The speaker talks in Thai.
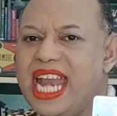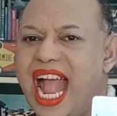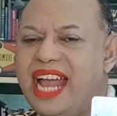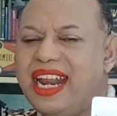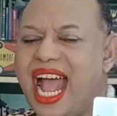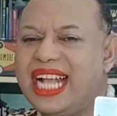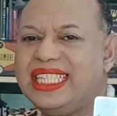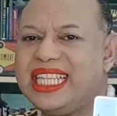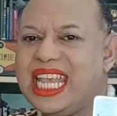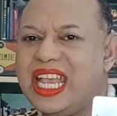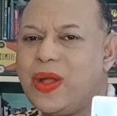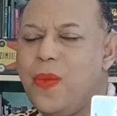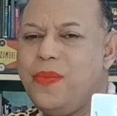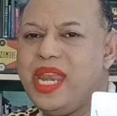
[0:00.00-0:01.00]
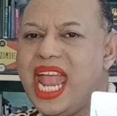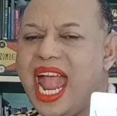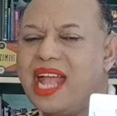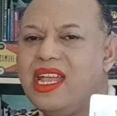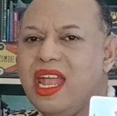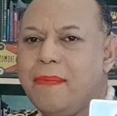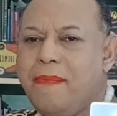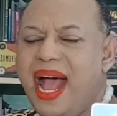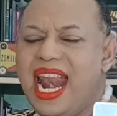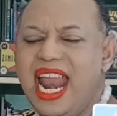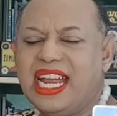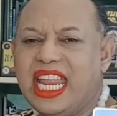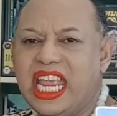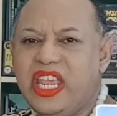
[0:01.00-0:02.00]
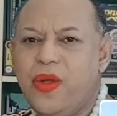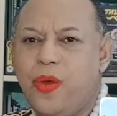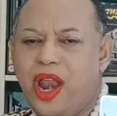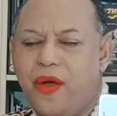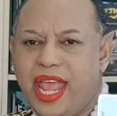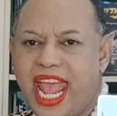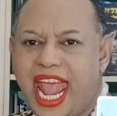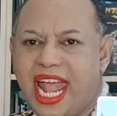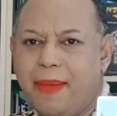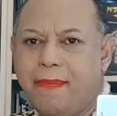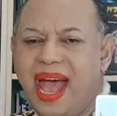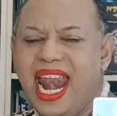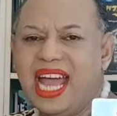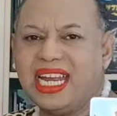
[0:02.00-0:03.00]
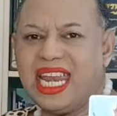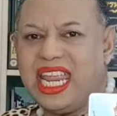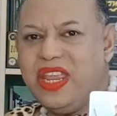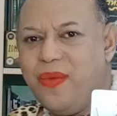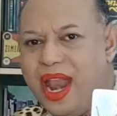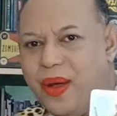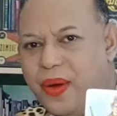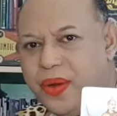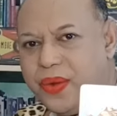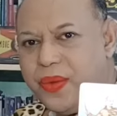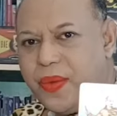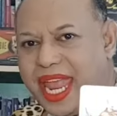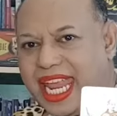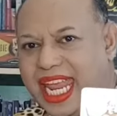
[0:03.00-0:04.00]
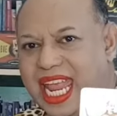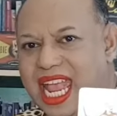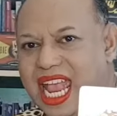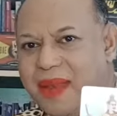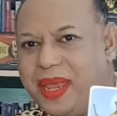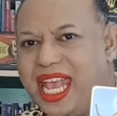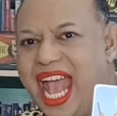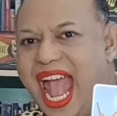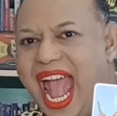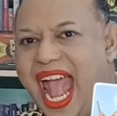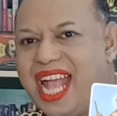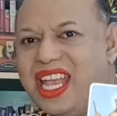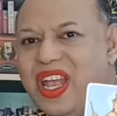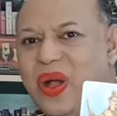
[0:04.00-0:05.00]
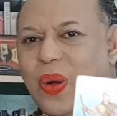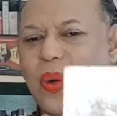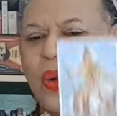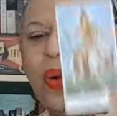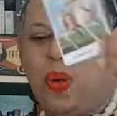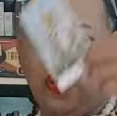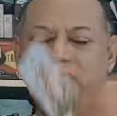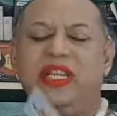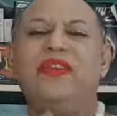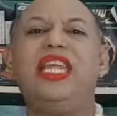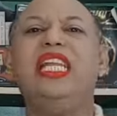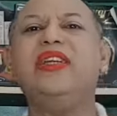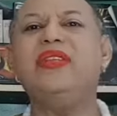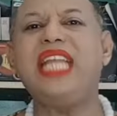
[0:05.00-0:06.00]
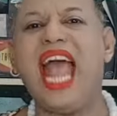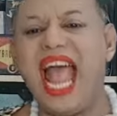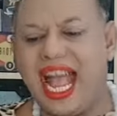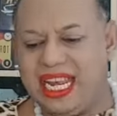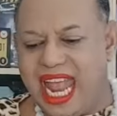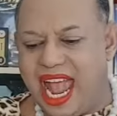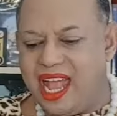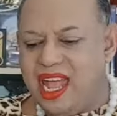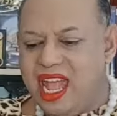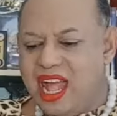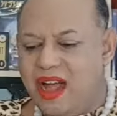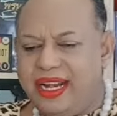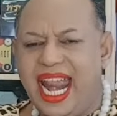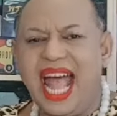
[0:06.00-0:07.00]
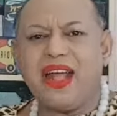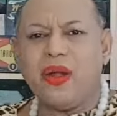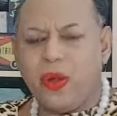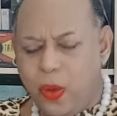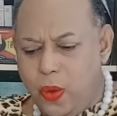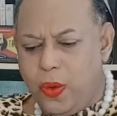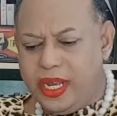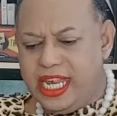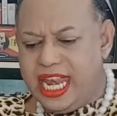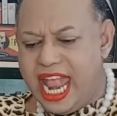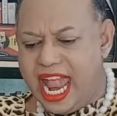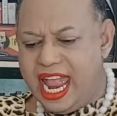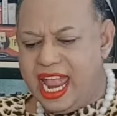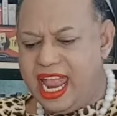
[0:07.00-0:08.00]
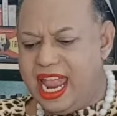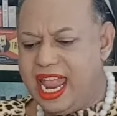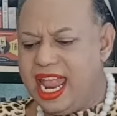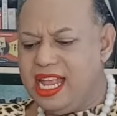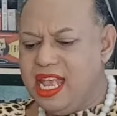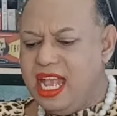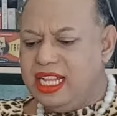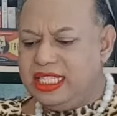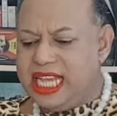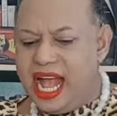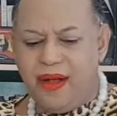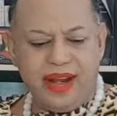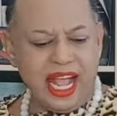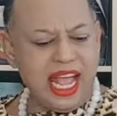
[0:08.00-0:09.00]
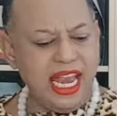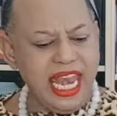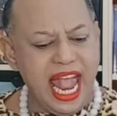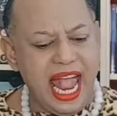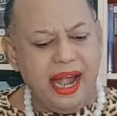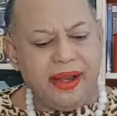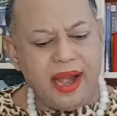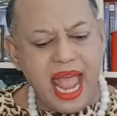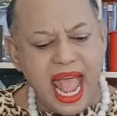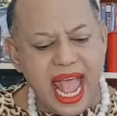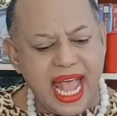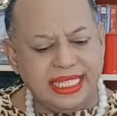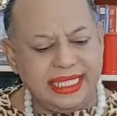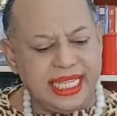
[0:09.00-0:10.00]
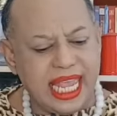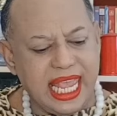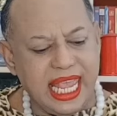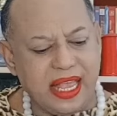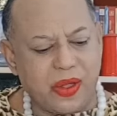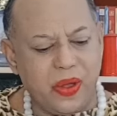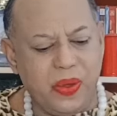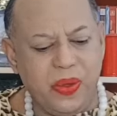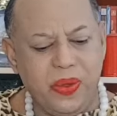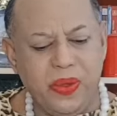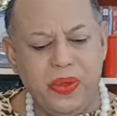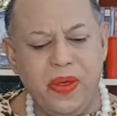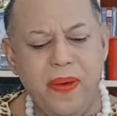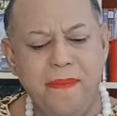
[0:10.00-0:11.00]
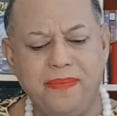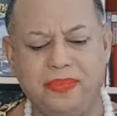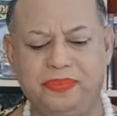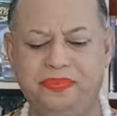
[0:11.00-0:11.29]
นาราศีกุมเนี่ย บ้านหลังนี้อยู่แล้วเฮงบ้านหลังนี้อยู่แล้วรวย เห็นไหมคะ โอ้โห เจ้าที่เจ้าทางเนี่ยรักคุณนะชาวรัคนาราศีกุม